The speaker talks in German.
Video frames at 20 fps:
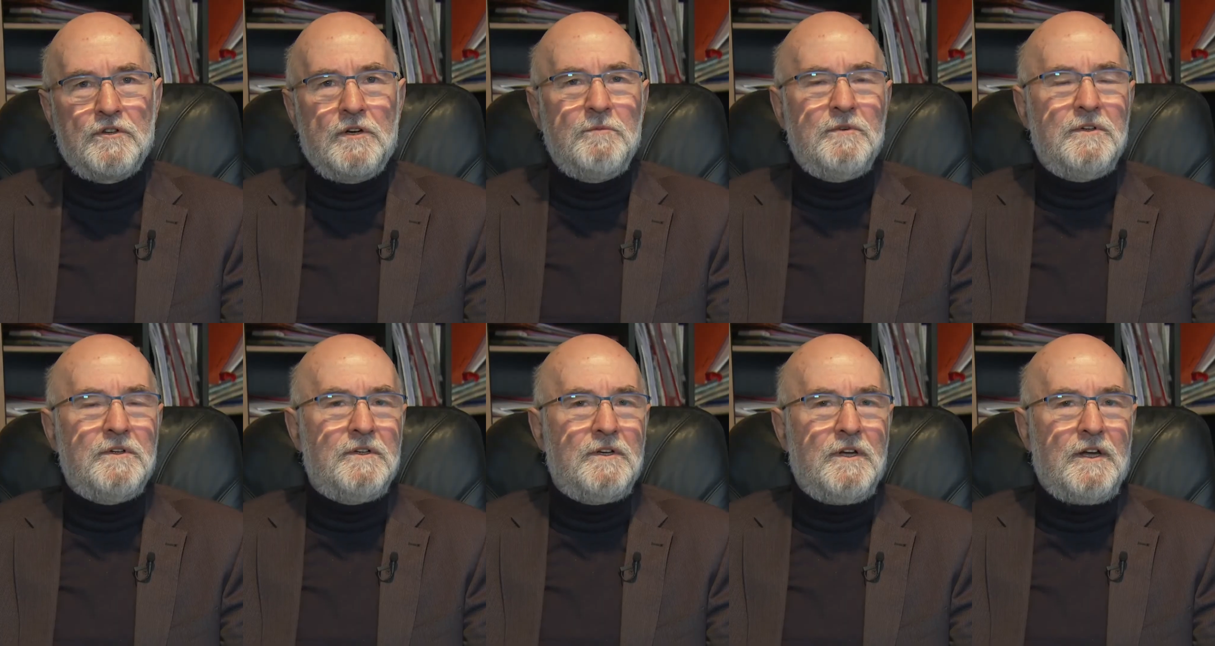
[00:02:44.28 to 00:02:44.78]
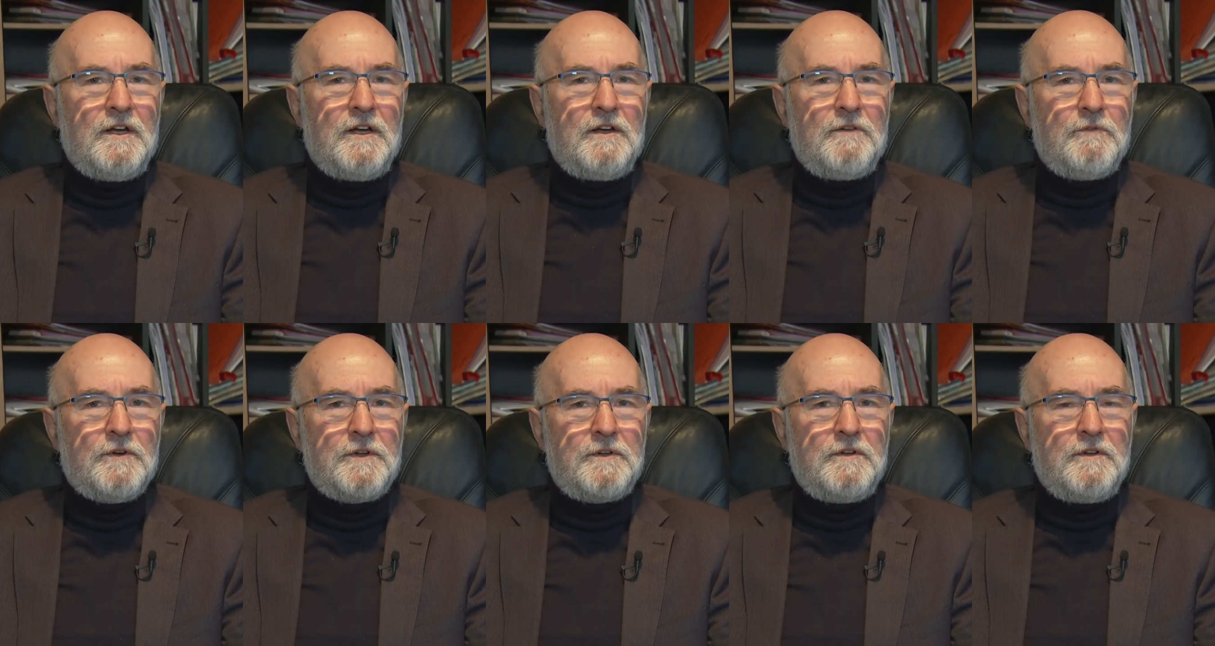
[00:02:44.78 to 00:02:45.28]
komme,
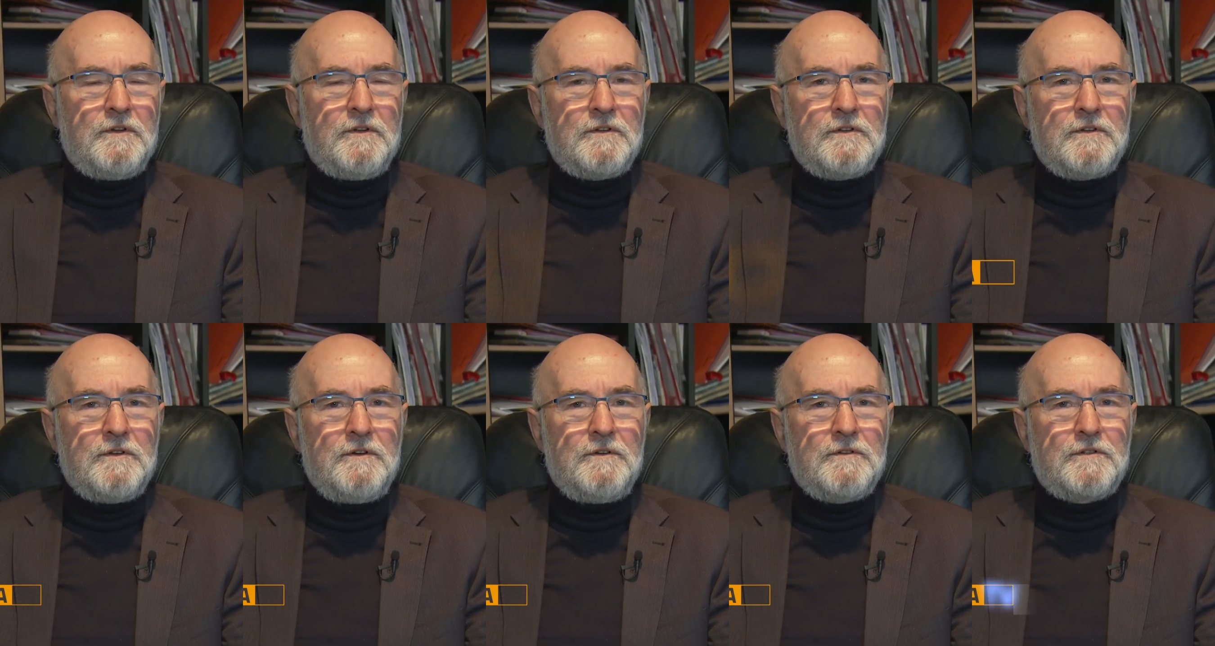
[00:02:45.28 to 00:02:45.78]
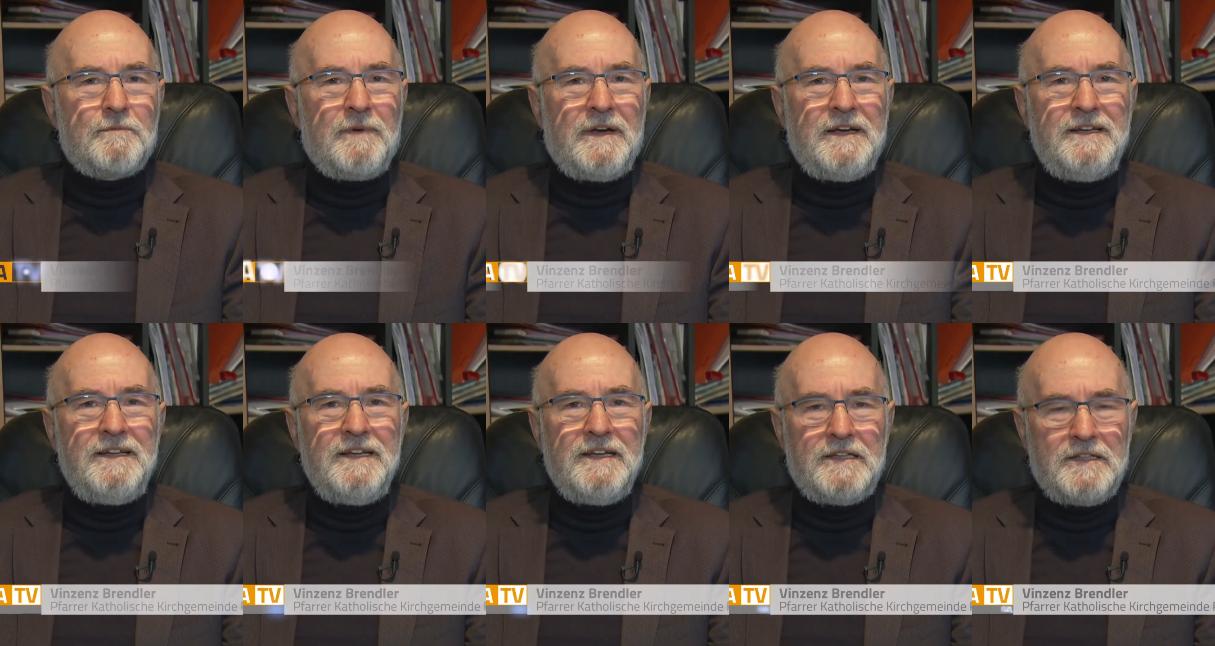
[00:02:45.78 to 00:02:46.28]
wird,
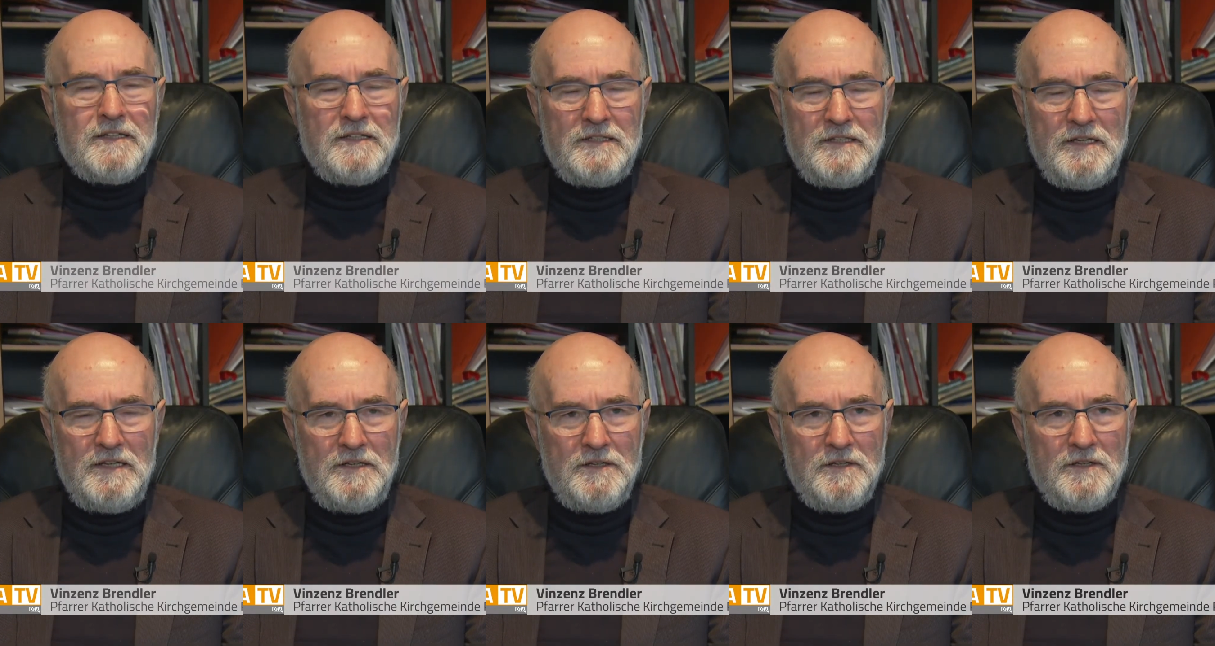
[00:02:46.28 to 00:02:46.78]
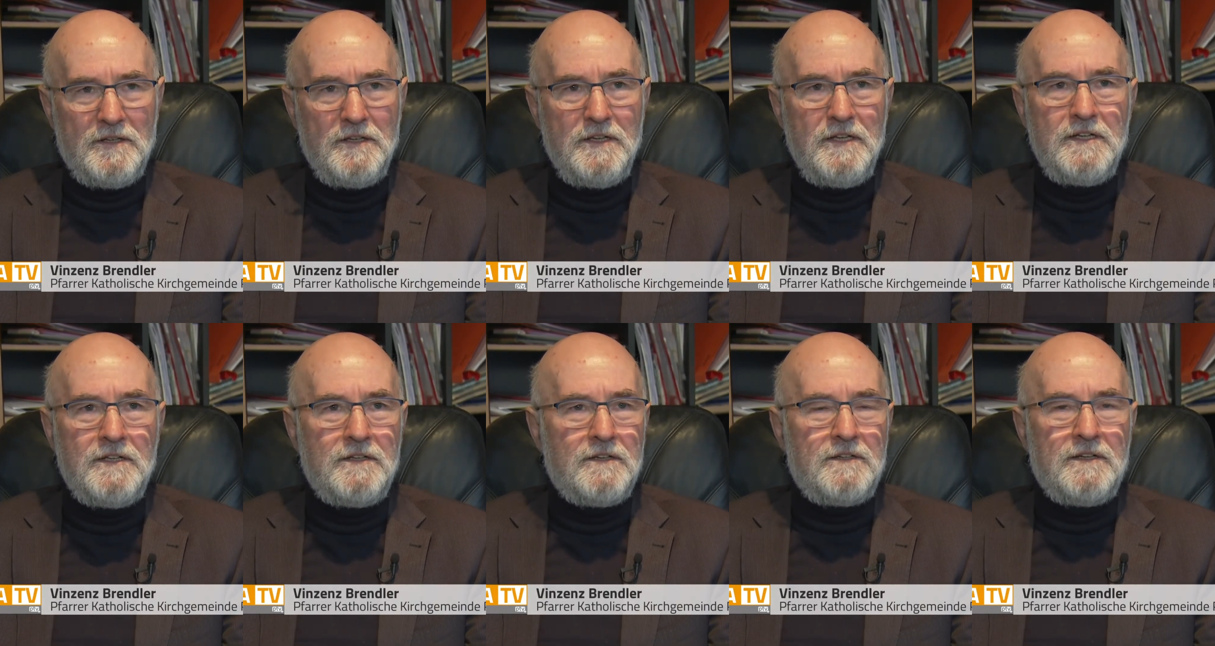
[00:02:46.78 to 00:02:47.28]
soweit ich das sehe,
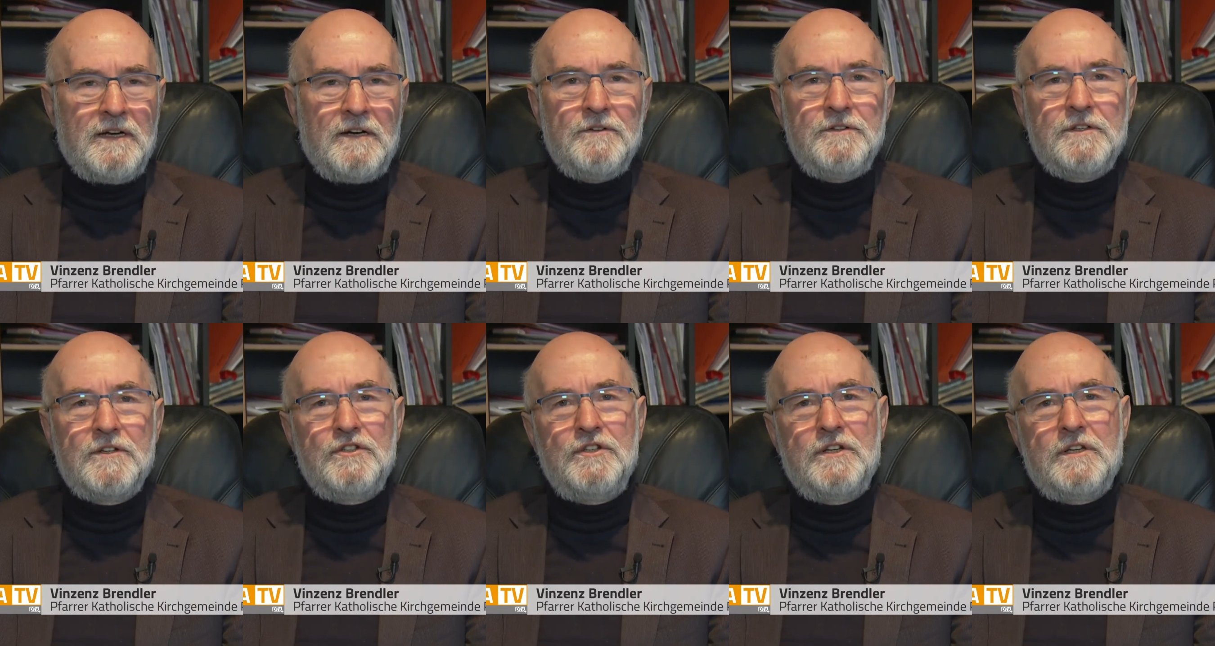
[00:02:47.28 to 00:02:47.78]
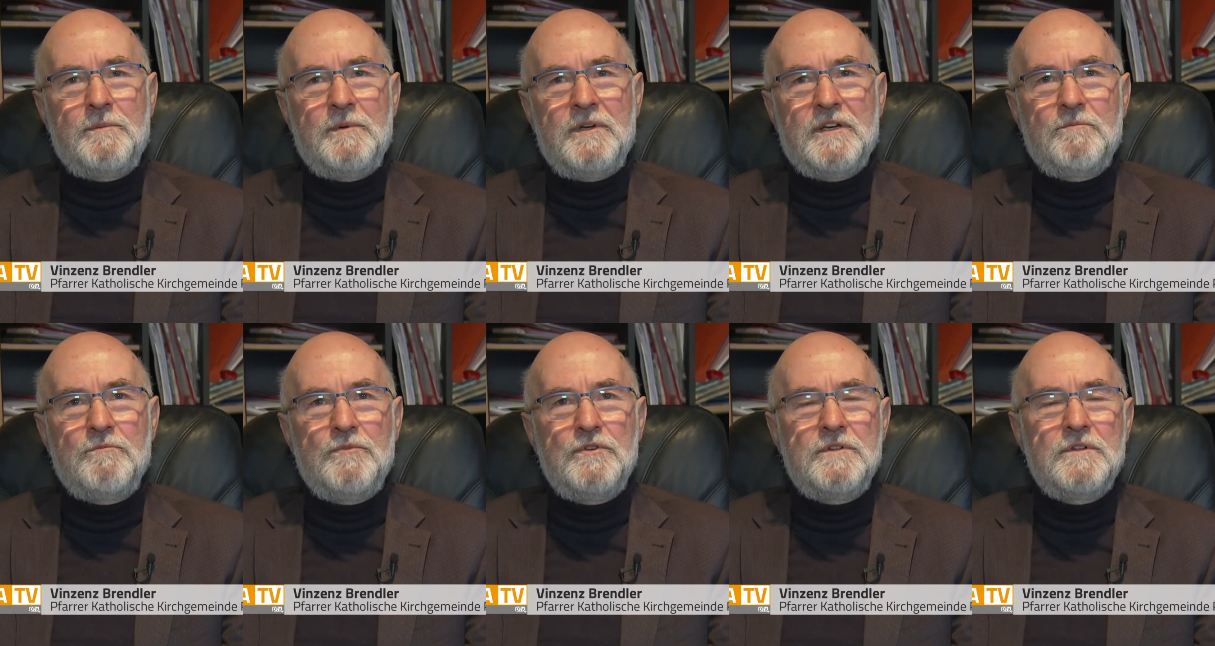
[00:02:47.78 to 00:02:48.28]
nicht nach Hause geschickt
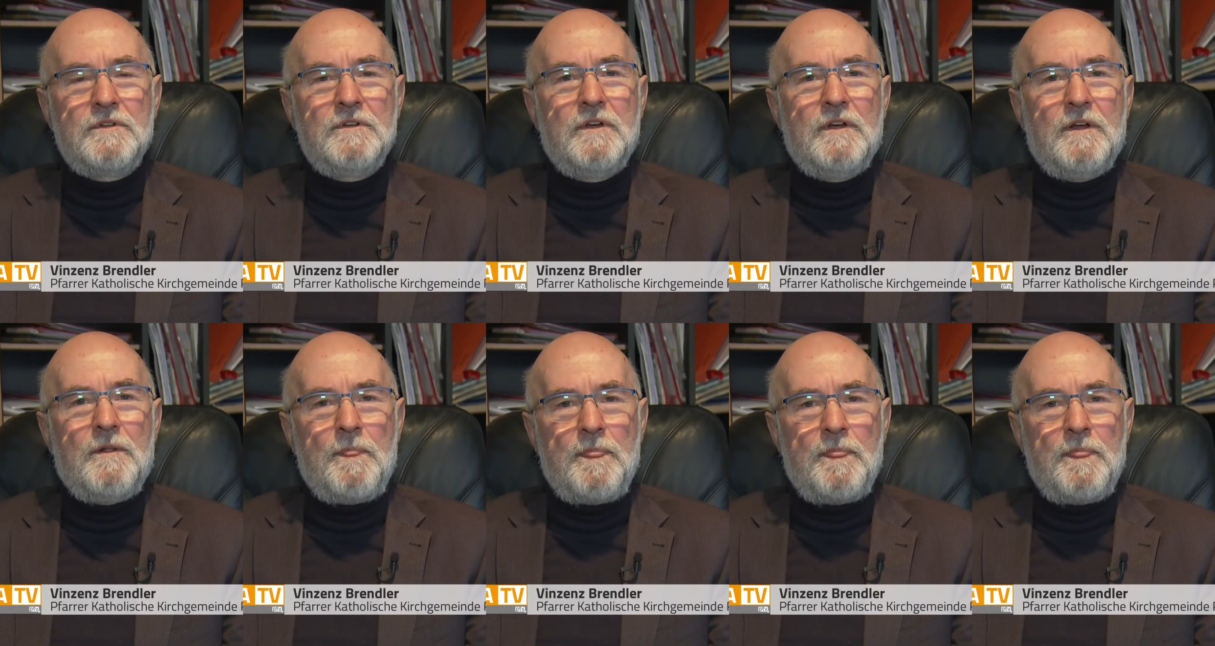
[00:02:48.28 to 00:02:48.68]
werden müssen.